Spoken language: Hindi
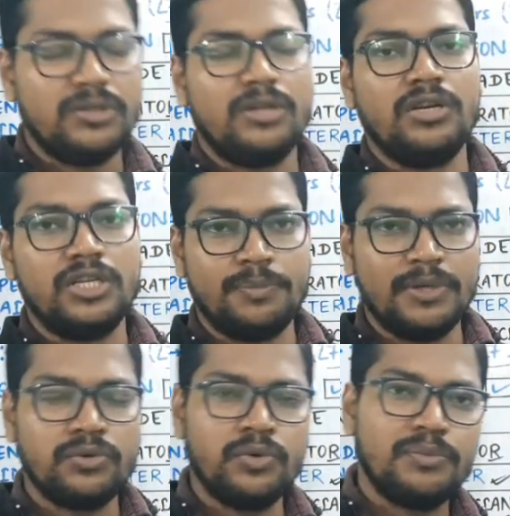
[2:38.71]

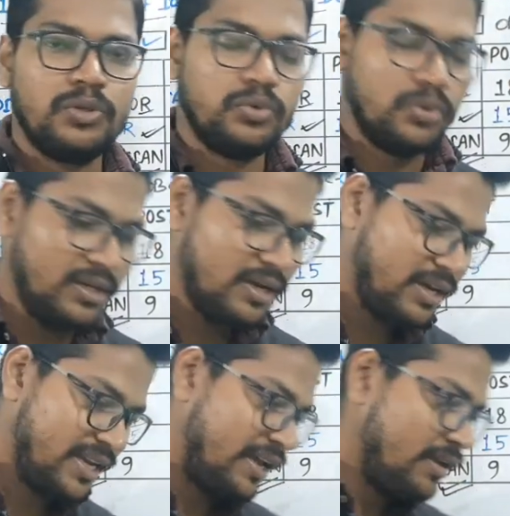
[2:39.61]
स्पष्ट रूप से दोस्तों लिखा
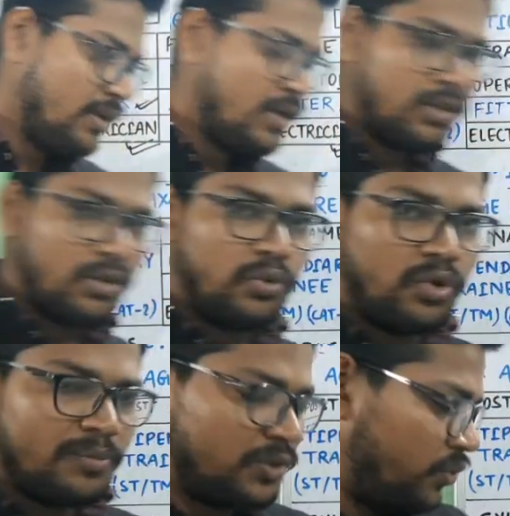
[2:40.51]
गया है तो
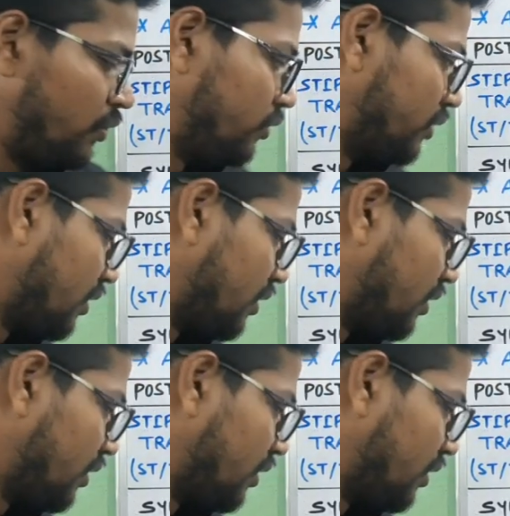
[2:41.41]
दोनों में से कोई हो